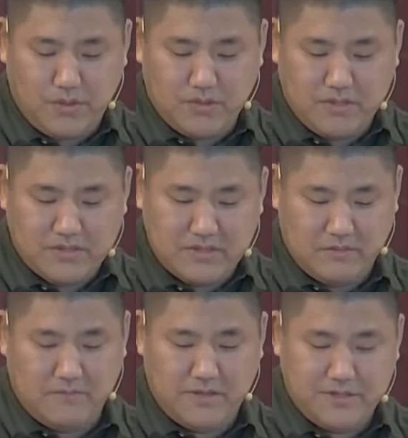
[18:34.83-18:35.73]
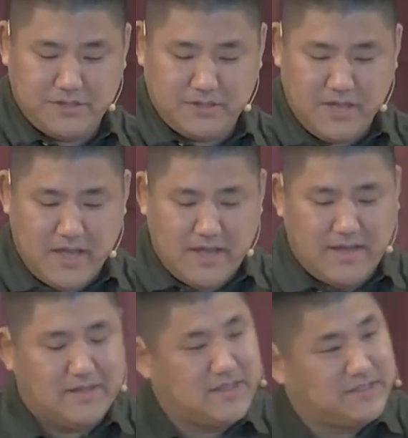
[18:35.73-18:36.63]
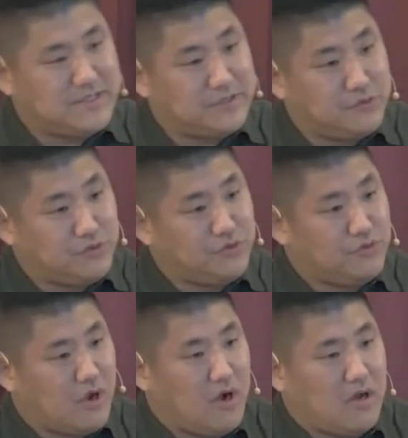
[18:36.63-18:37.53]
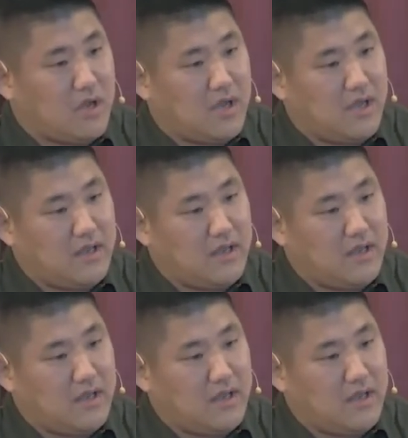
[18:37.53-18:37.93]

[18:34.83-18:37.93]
궁핍하고 하나님의 도움이 필요한 사람이고 그리고